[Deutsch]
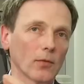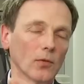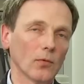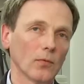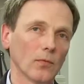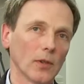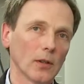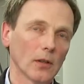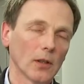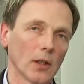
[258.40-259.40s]
versuchen
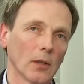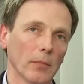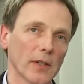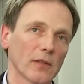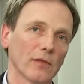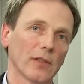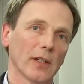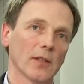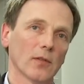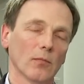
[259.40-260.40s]
wir
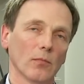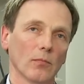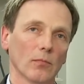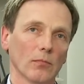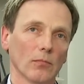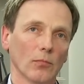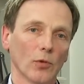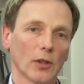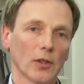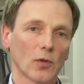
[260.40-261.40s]
bestenfalls eine
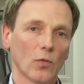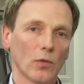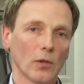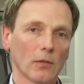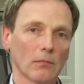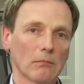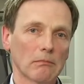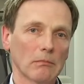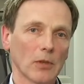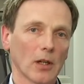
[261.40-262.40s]
möglichst hohe
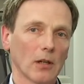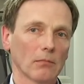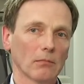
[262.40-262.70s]
ja,